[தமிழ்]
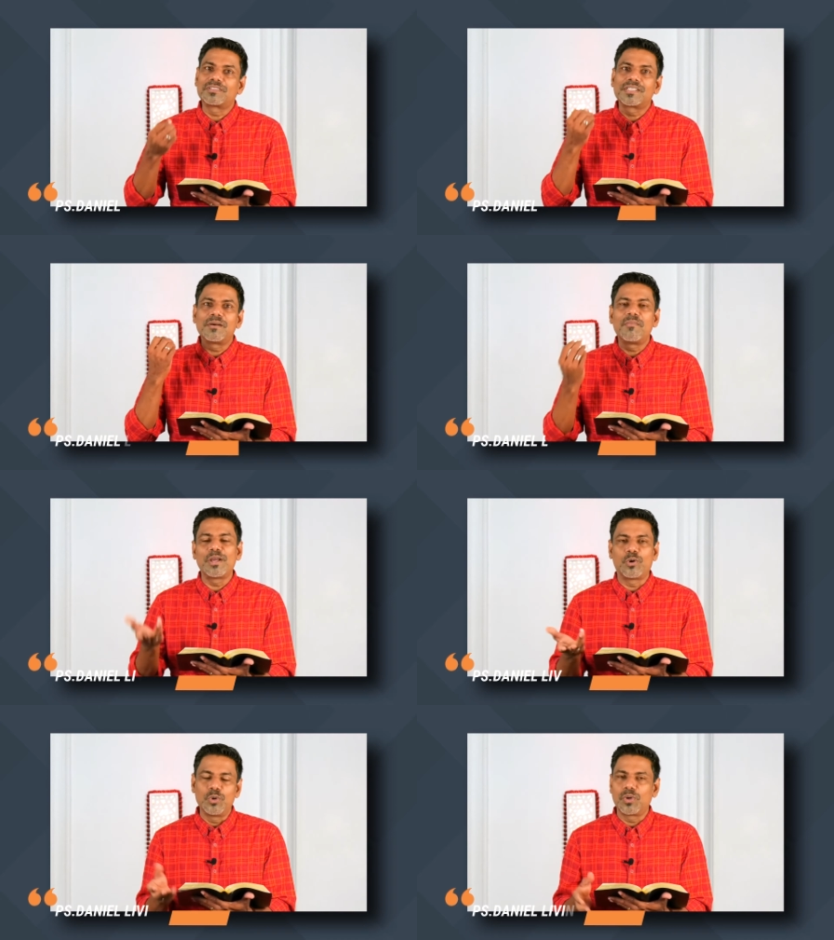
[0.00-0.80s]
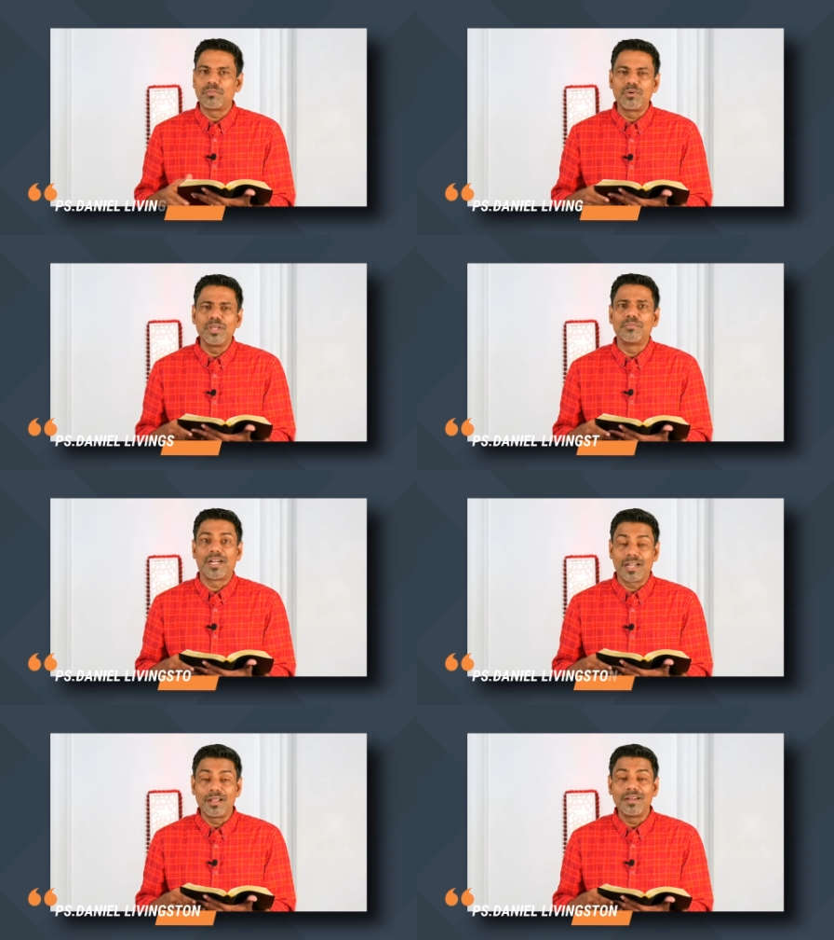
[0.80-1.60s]
பிரசங்கமாய் கொண்டு வர முடியும்
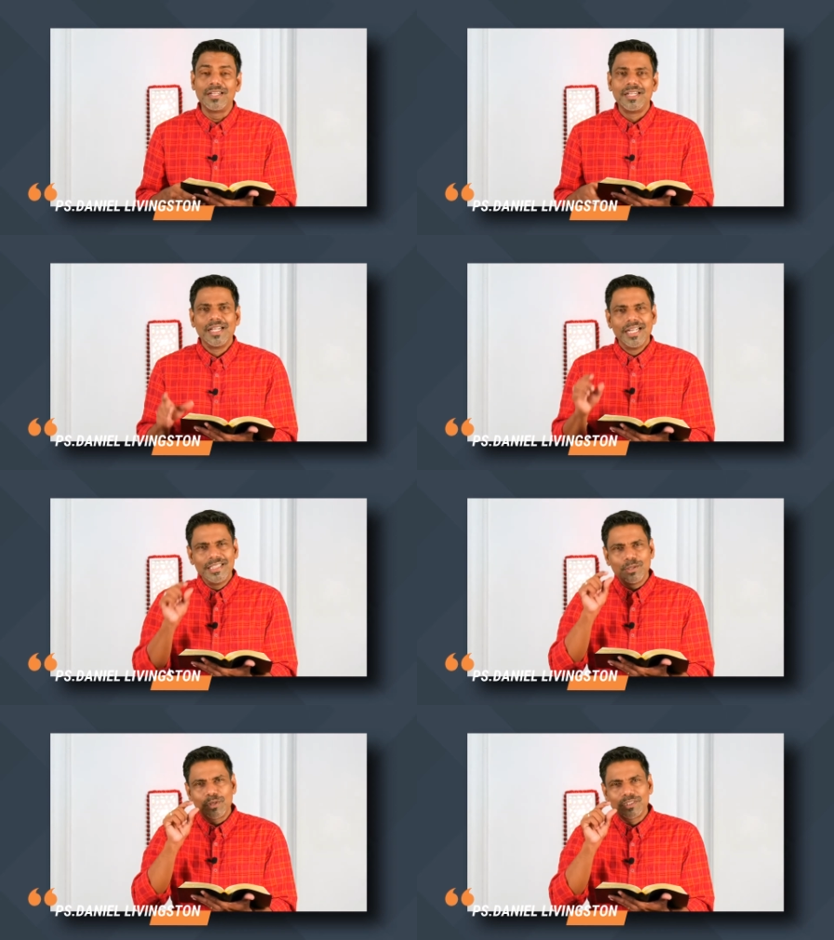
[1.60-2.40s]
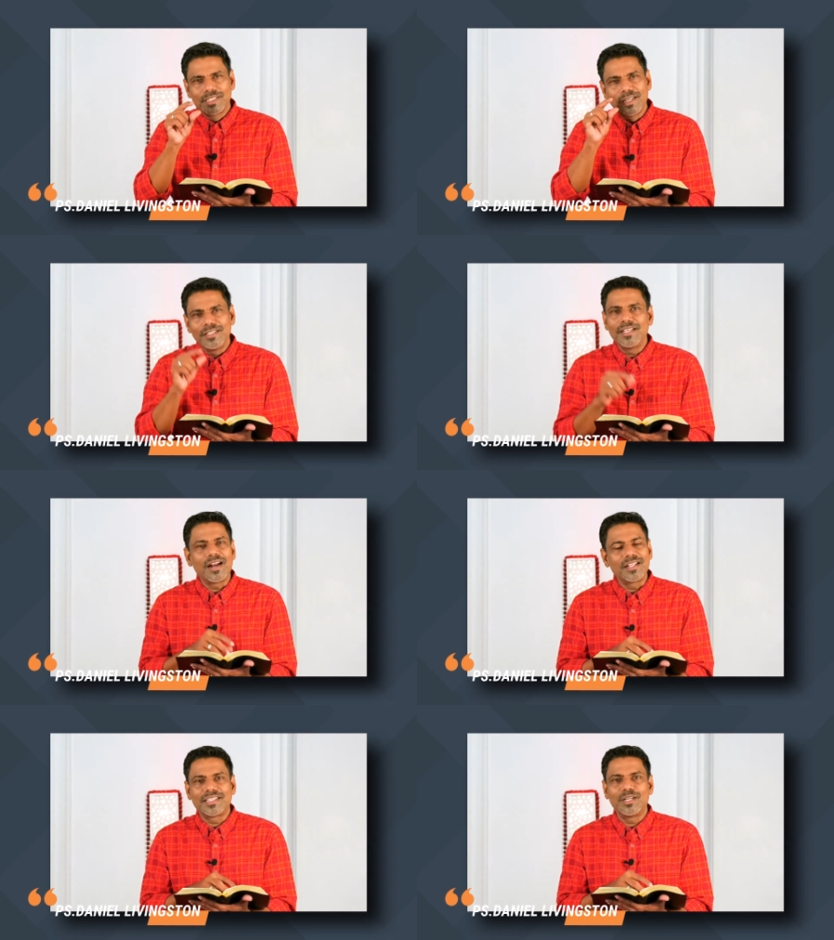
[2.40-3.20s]
ஆனால் இந்த ஒரு சிறு
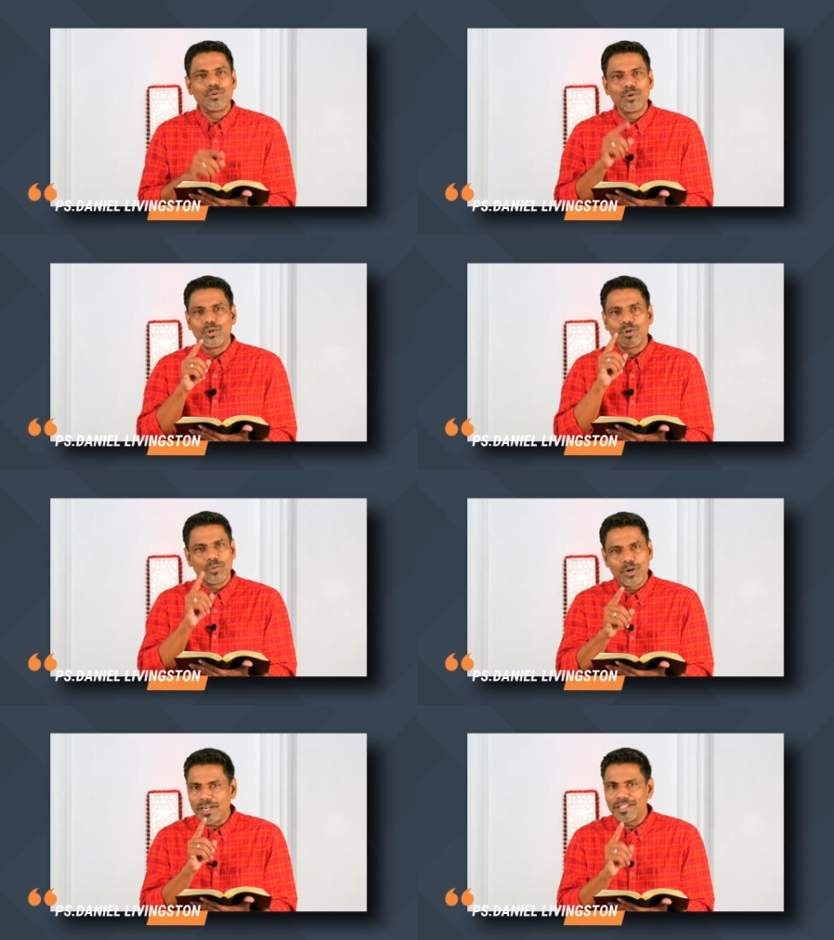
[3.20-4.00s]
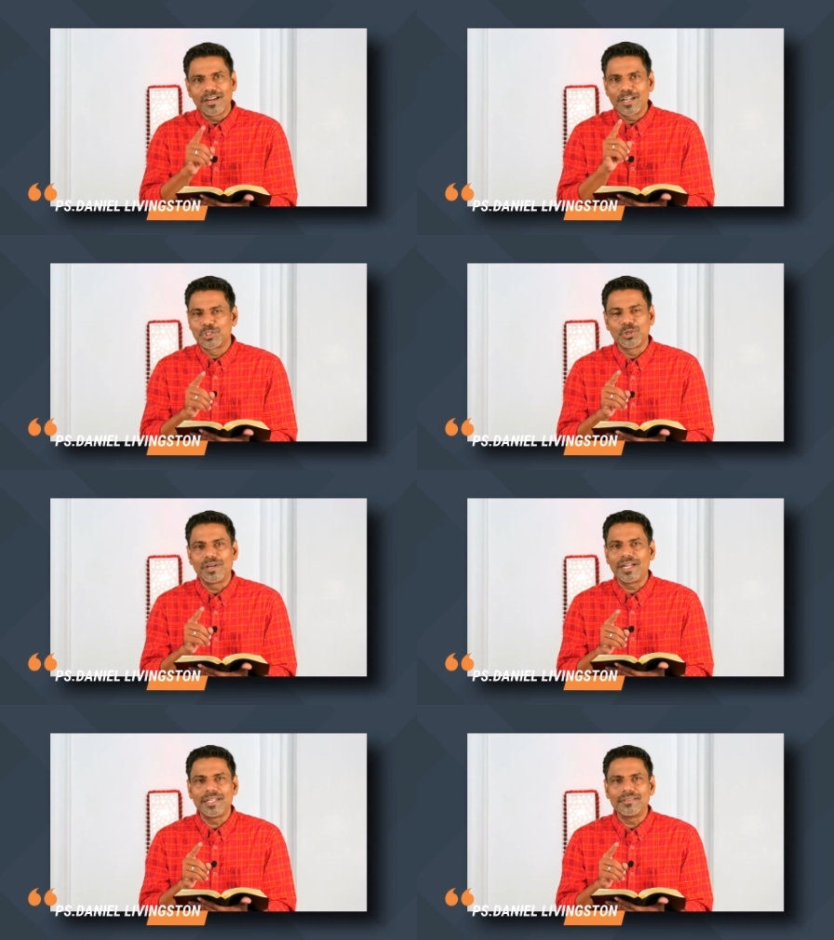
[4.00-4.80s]
தியானத்தில் உங்களோடு கூட ஒன்றை தான் நான்
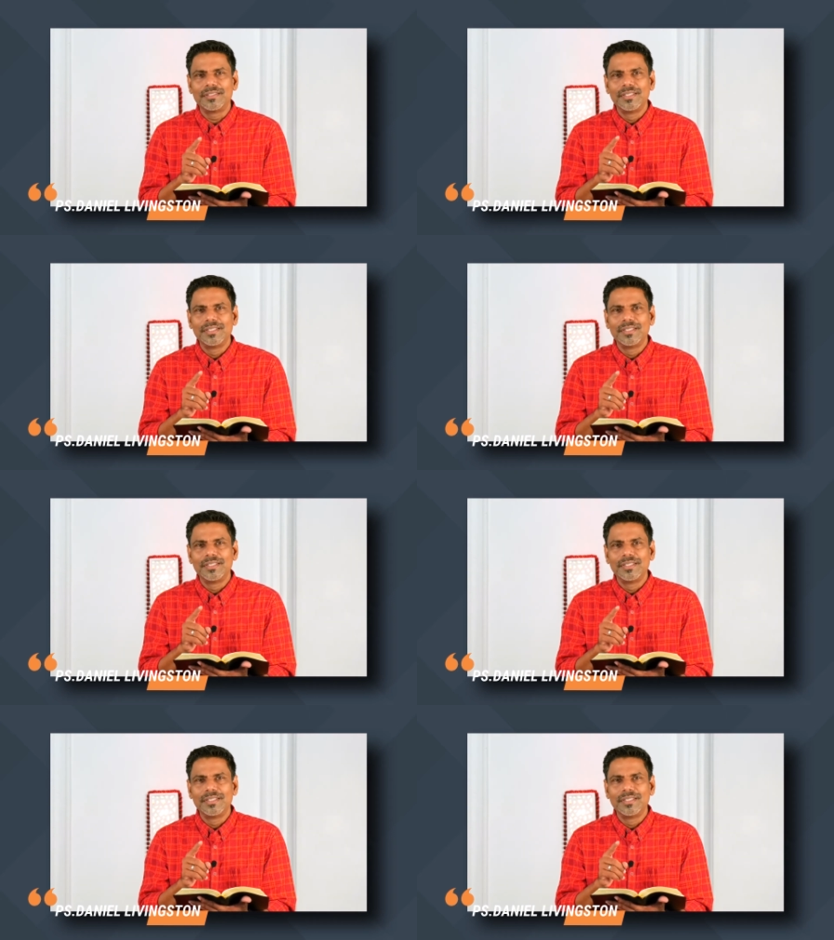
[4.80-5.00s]
சொல்கிறேன்